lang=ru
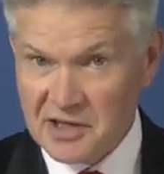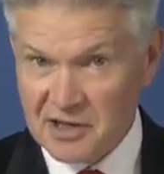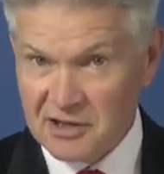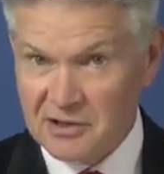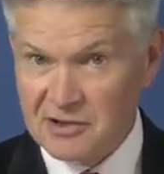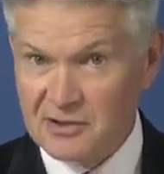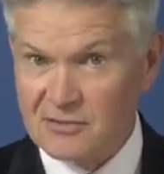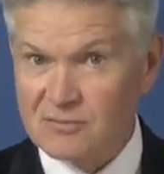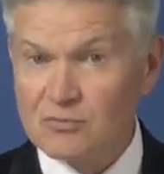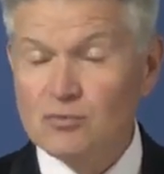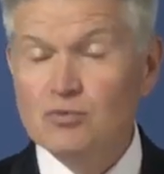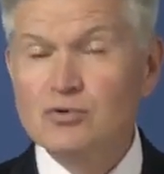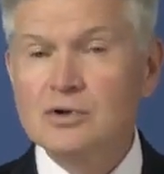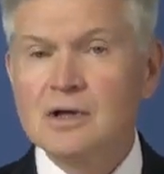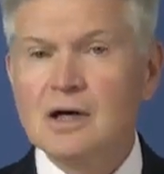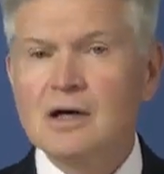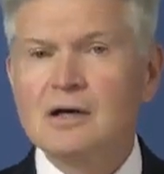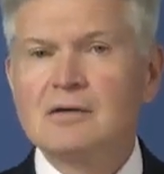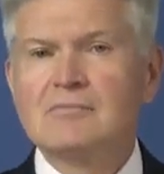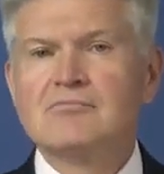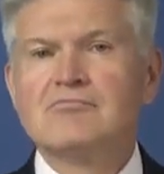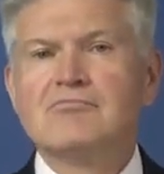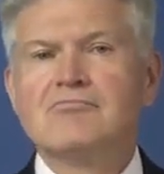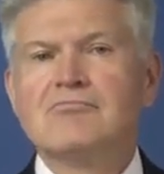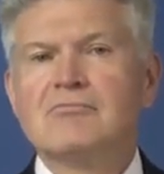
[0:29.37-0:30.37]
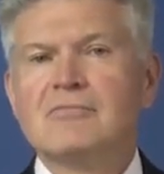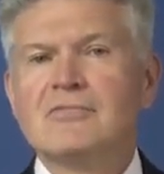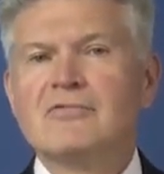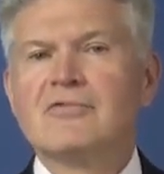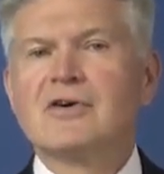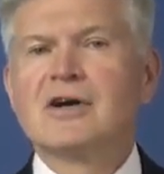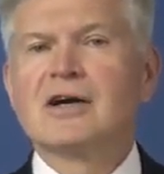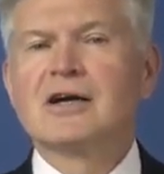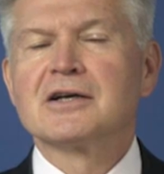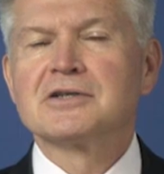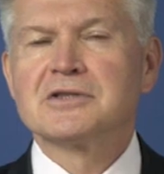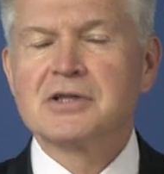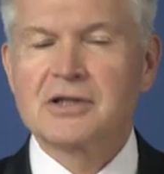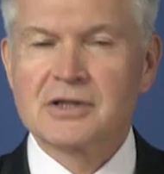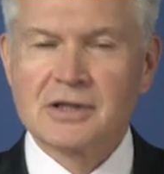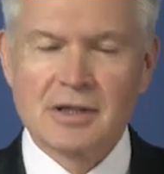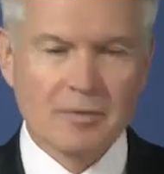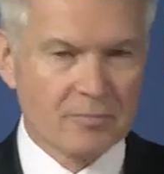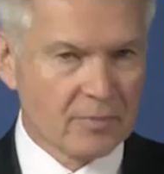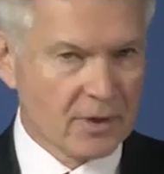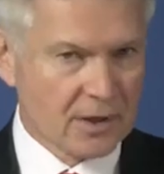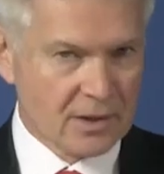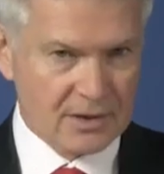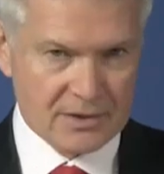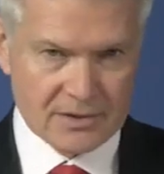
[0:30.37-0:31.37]
Голливуда в
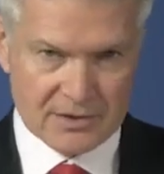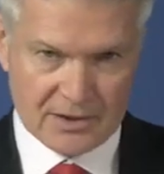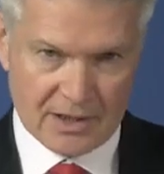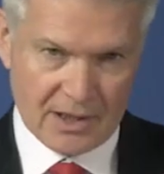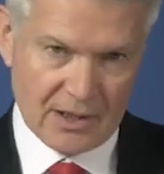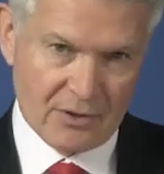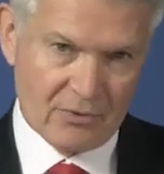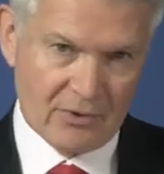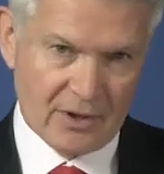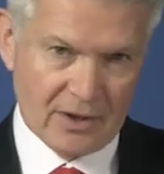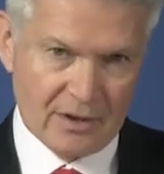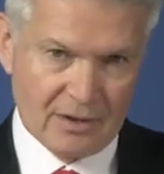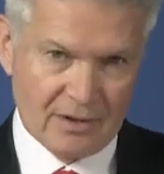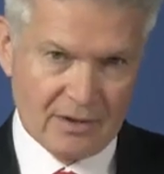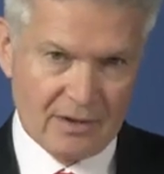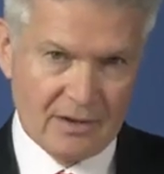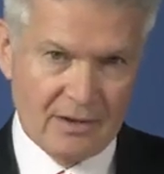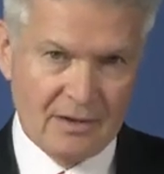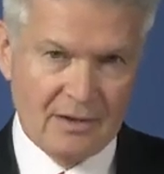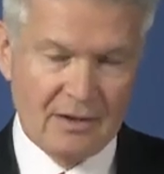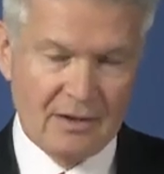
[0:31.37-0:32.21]
экотехнопарк Skyway –